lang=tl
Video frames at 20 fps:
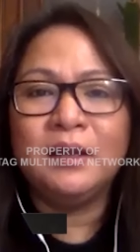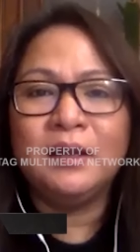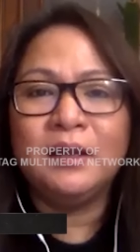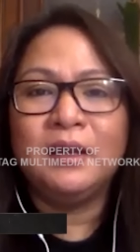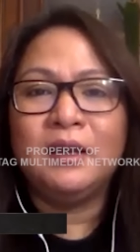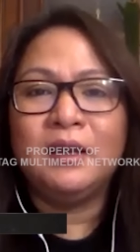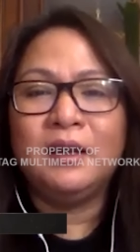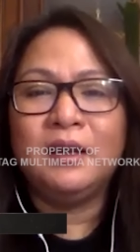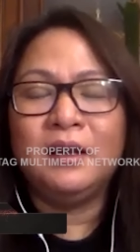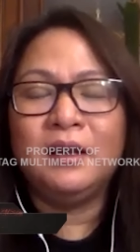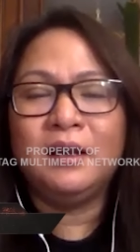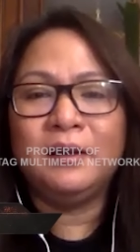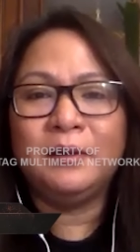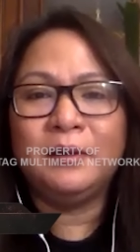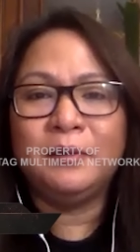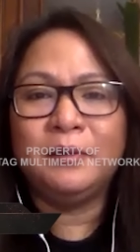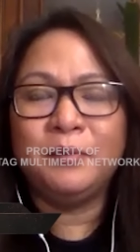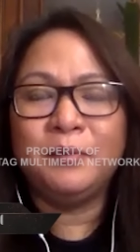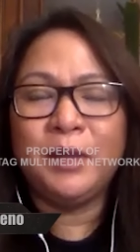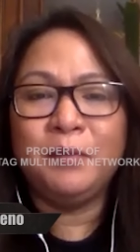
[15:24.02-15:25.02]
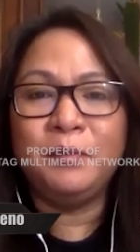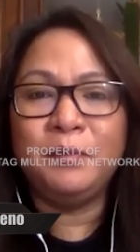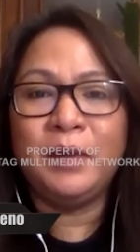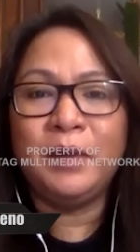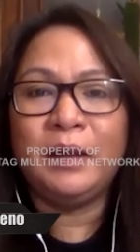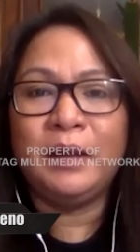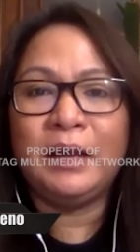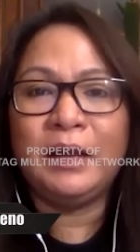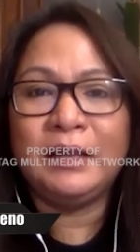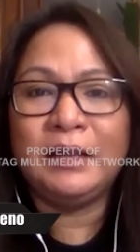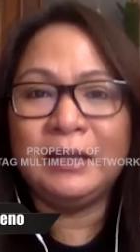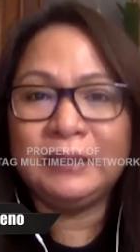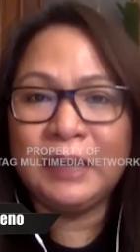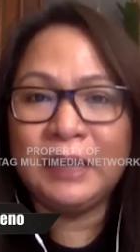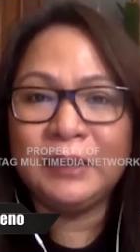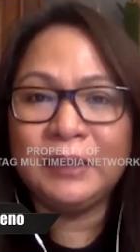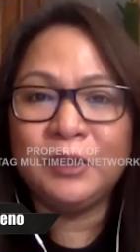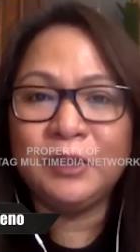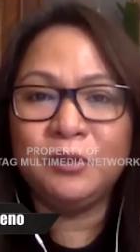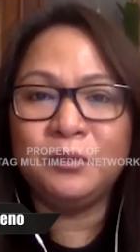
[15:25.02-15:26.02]
Uh, may mga
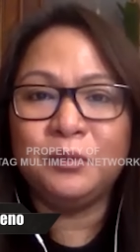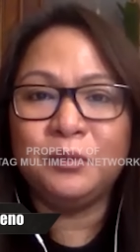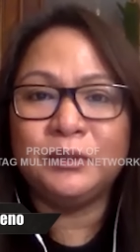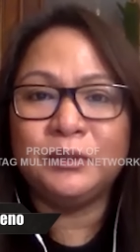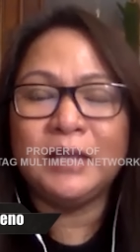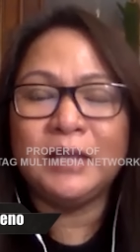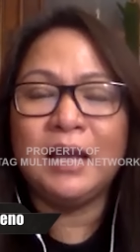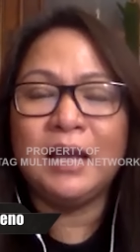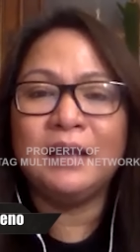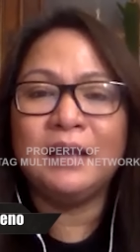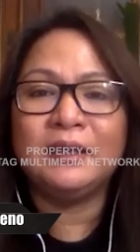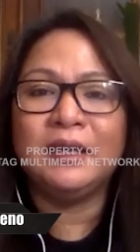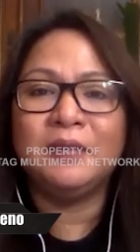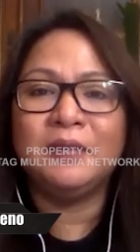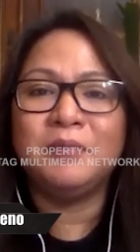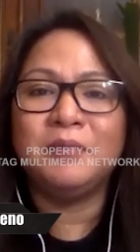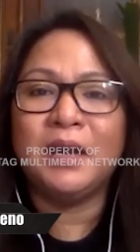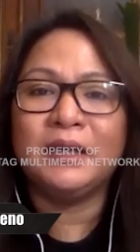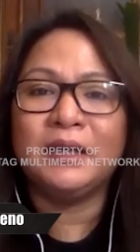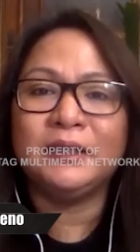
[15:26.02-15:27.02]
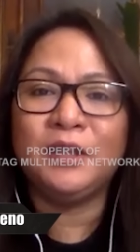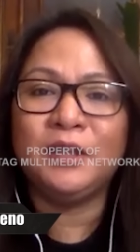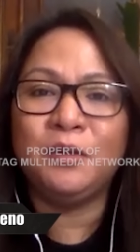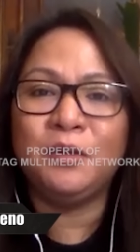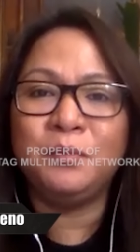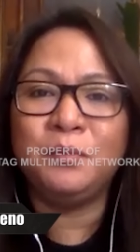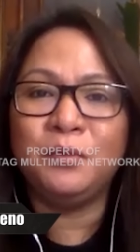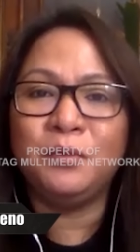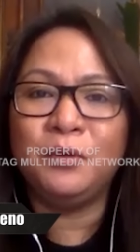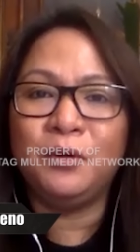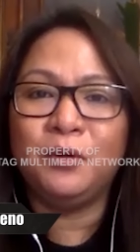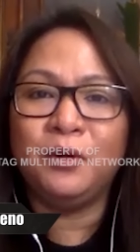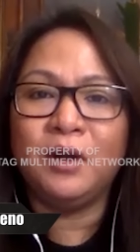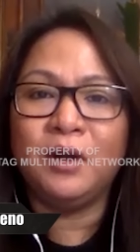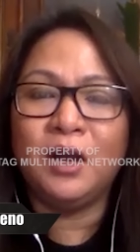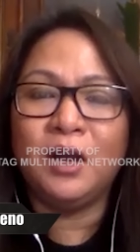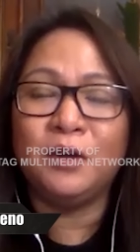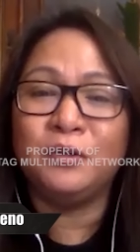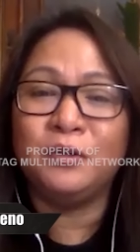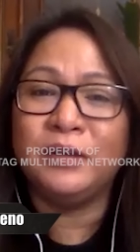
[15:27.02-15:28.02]
nagtatanong po sa akin, bakit daw po
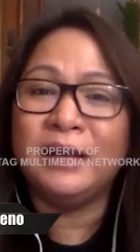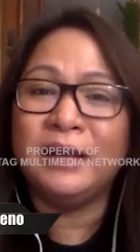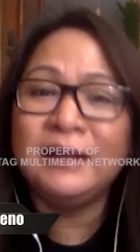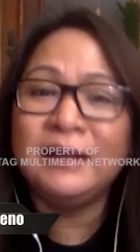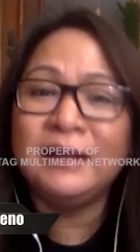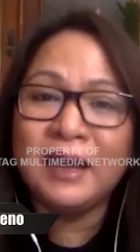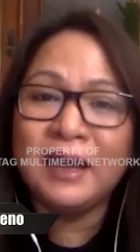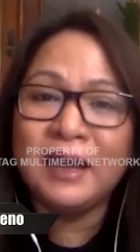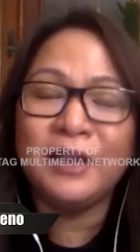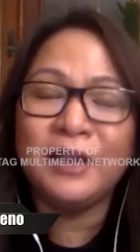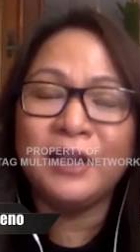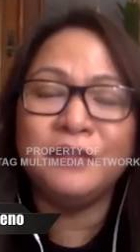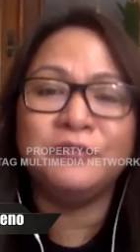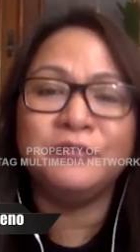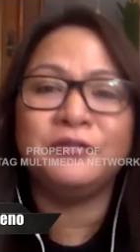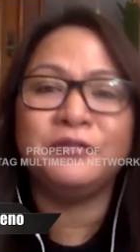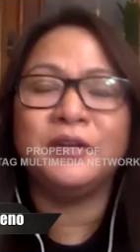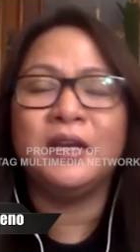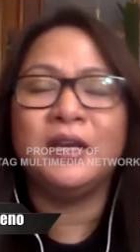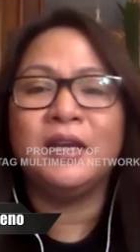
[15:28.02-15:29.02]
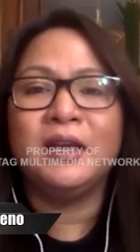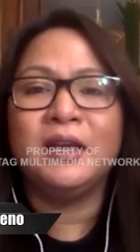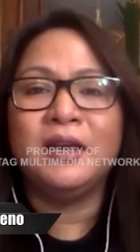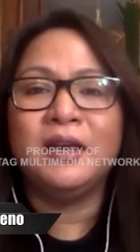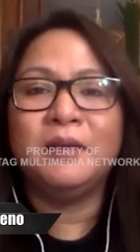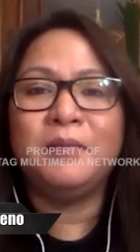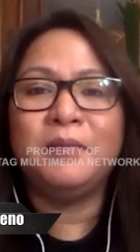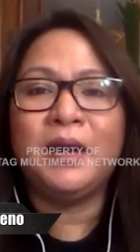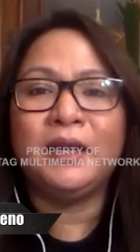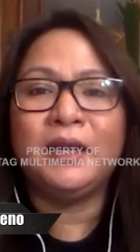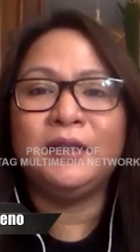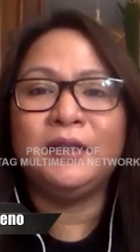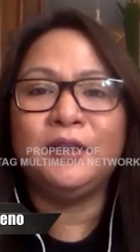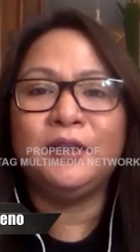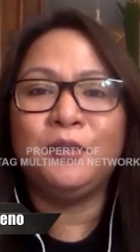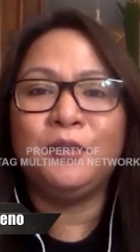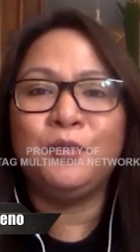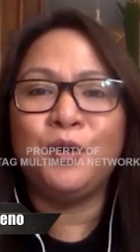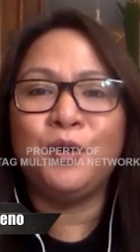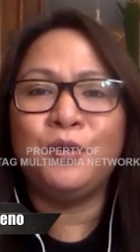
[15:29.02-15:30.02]
ako nag-live? Bakit
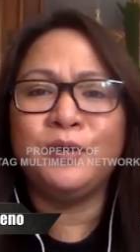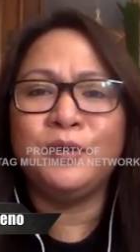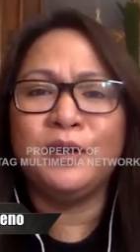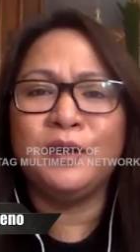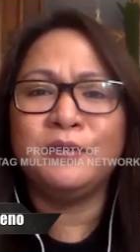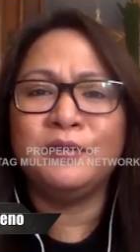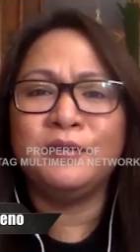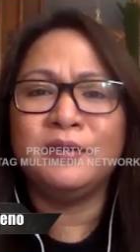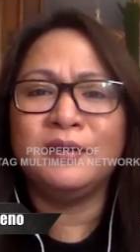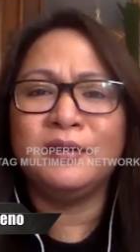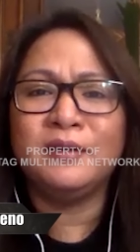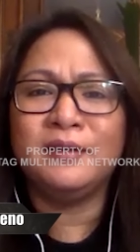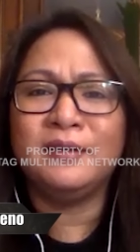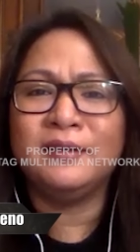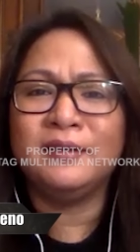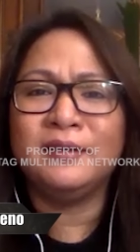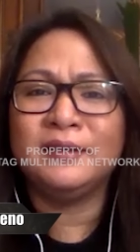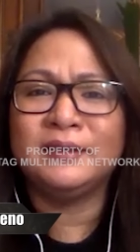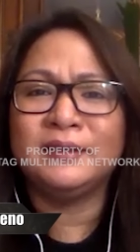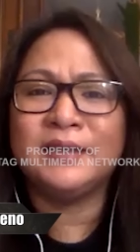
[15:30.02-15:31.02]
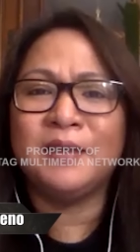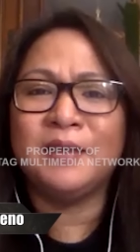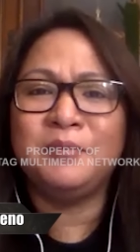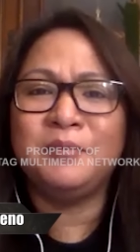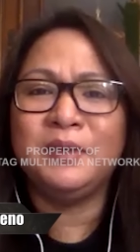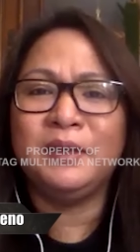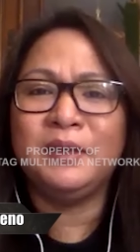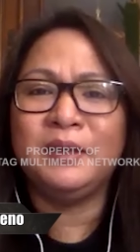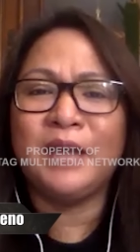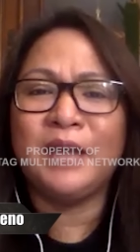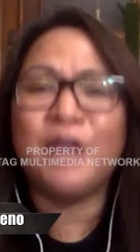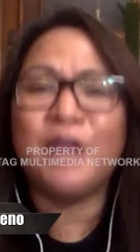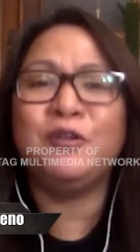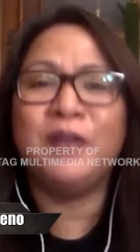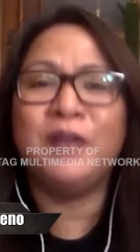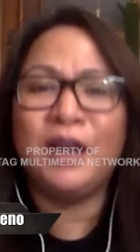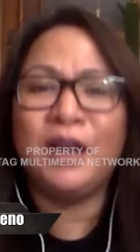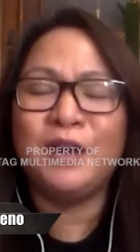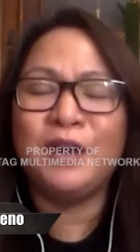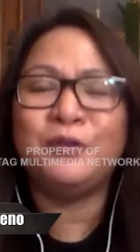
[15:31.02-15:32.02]
daw po ako nag uh, sabi, ngayon
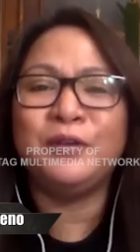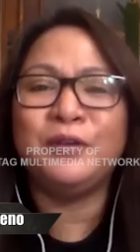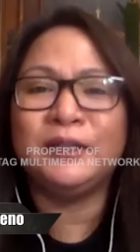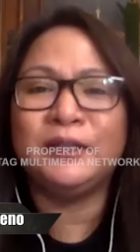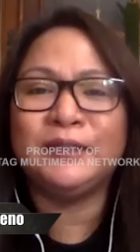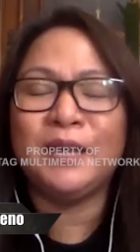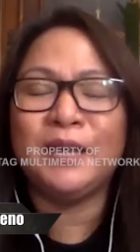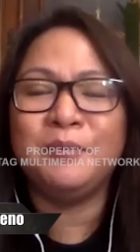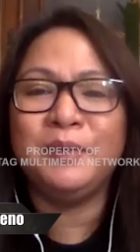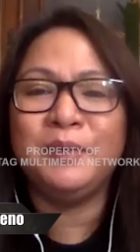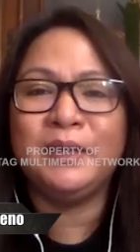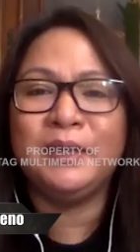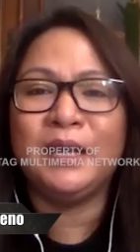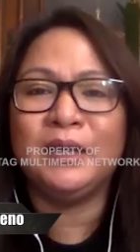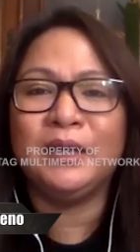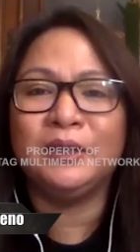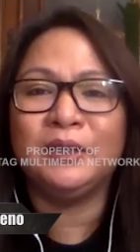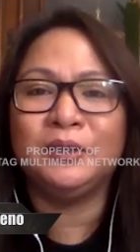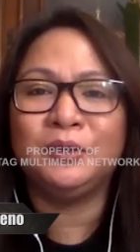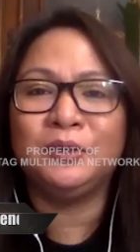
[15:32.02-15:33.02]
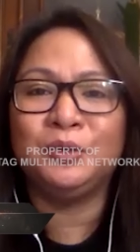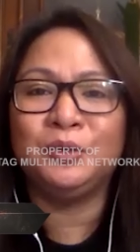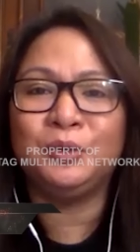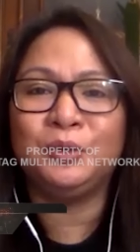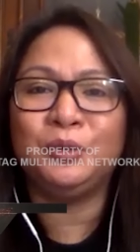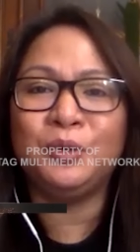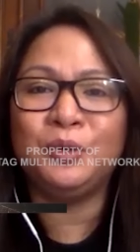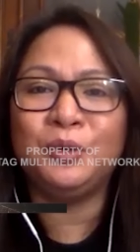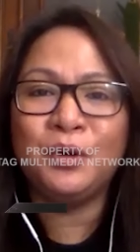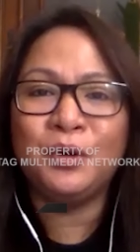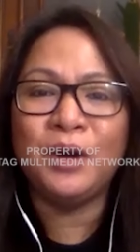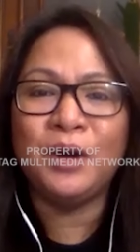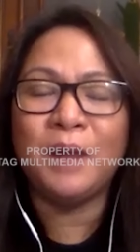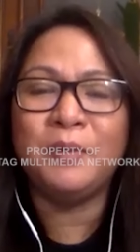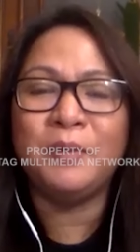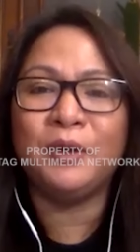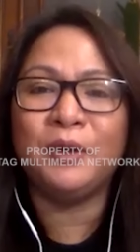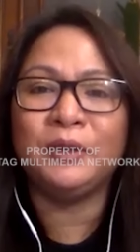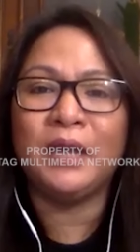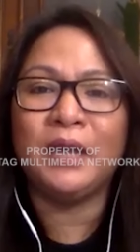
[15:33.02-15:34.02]
lang ako nagsabi ng totoo
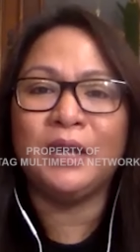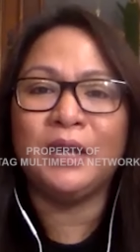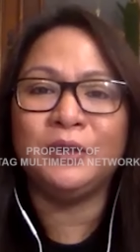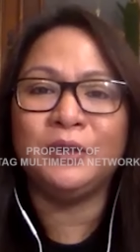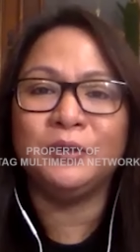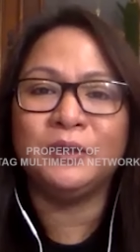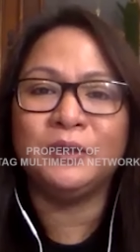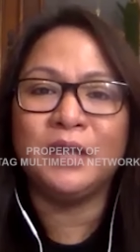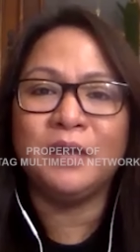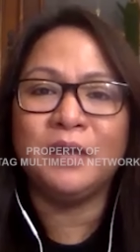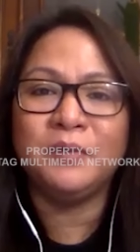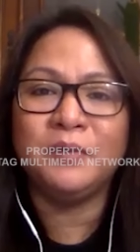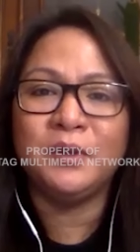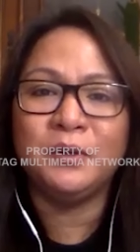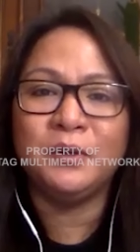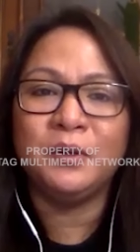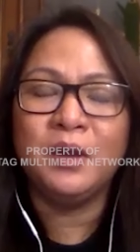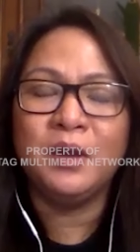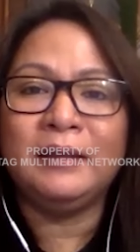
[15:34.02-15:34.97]
about Arnold Clavio.